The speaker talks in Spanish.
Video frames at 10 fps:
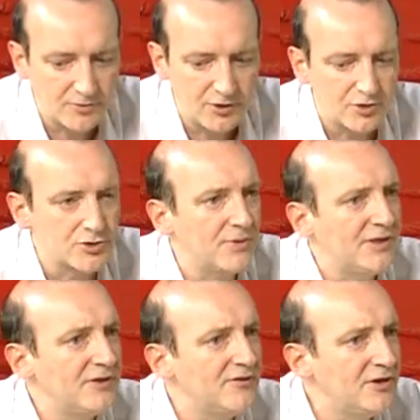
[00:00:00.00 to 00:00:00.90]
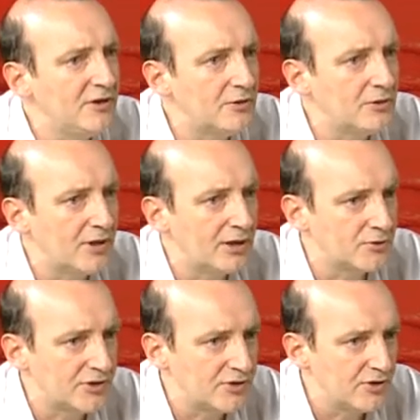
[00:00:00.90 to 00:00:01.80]
hemos hecho 25
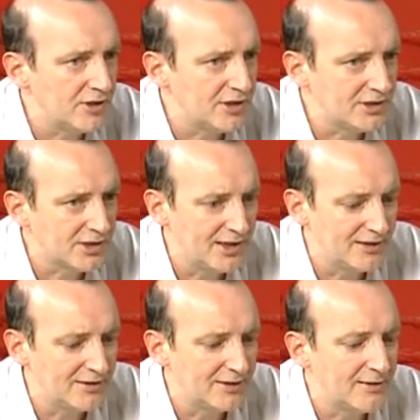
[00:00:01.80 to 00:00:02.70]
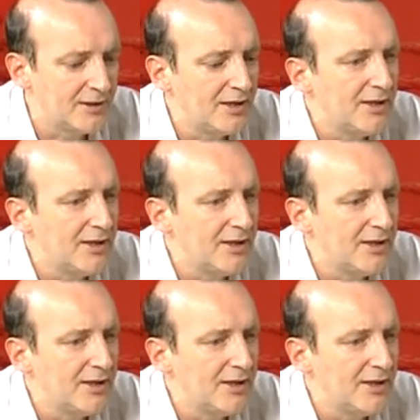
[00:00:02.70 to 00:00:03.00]
actuaciones entre